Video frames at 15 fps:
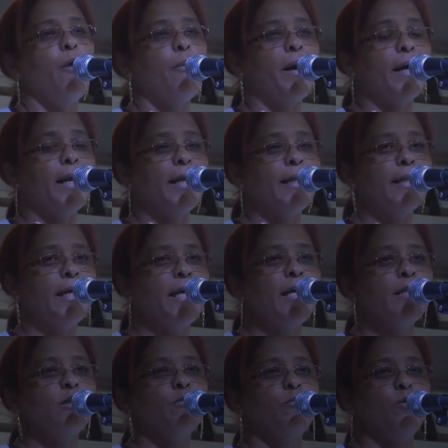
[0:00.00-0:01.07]
Eu
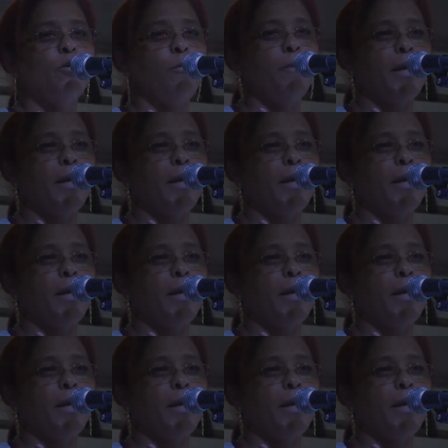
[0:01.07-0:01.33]
agradeço, muito